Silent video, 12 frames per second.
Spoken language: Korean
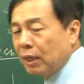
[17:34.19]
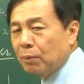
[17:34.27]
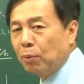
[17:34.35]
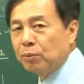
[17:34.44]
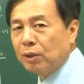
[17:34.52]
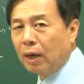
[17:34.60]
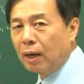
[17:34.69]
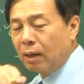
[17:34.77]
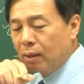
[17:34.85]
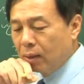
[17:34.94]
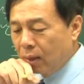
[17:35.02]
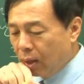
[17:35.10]
얘기해 봅니다.
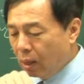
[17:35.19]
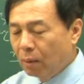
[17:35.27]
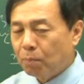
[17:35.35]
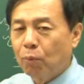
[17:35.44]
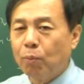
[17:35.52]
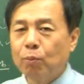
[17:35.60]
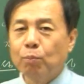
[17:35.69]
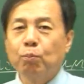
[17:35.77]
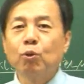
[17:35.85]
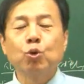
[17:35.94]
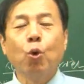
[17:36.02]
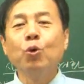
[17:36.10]
뭐,
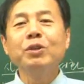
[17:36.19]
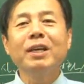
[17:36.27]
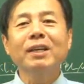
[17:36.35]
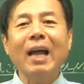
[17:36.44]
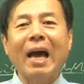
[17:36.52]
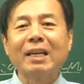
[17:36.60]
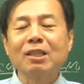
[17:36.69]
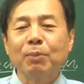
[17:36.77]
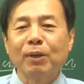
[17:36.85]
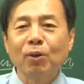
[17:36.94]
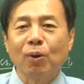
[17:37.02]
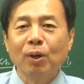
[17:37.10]
뭐 좋은 예는
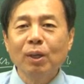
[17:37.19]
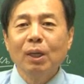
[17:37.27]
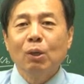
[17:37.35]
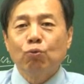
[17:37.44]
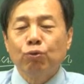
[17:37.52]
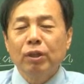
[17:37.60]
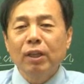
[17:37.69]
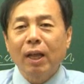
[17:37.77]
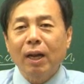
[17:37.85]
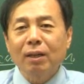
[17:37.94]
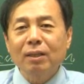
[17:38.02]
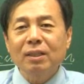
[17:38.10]
아니지만요.
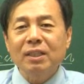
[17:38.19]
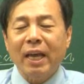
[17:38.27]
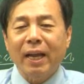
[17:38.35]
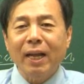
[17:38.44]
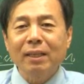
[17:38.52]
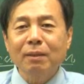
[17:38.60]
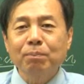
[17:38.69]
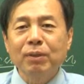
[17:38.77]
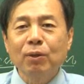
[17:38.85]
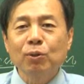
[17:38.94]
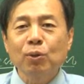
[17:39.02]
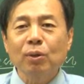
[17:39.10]
우리나라는 재난이
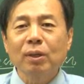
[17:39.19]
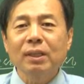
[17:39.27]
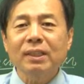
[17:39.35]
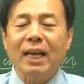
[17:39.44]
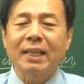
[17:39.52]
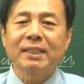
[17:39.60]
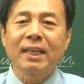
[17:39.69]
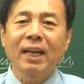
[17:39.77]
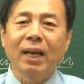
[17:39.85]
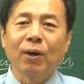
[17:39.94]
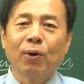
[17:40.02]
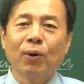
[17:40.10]
비교적
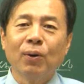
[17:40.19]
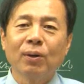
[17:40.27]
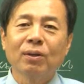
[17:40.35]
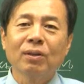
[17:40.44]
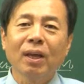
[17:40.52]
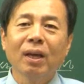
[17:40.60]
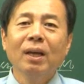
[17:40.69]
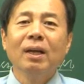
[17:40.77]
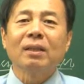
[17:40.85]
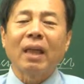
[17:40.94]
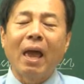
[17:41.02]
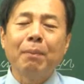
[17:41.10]
잦잖아요. 그런데
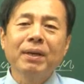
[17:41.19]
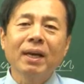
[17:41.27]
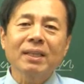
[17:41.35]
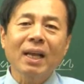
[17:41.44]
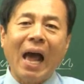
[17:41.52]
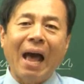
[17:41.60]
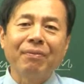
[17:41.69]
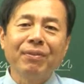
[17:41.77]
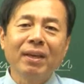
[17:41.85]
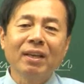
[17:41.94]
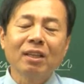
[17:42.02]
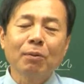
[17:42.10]
대비가 잘 안 돼
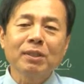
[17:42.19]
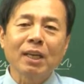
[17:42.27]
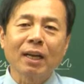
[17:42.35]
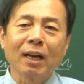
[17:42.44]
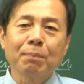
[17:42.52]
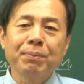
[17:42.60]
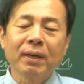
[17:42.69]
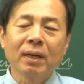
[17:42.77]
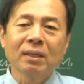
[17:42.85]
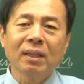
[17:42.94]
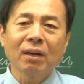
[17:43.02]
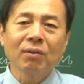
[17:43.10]
있기 때문에 재난의 피해가
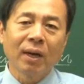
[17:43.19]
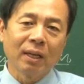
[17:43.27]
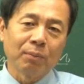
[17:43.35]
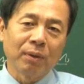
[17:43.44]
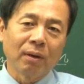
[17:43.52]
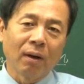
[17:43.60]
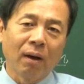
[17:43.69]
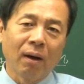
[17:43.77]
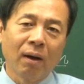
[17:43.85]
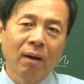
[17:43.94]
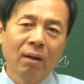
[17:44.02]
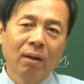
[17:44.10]
크다는 거 아닙니까?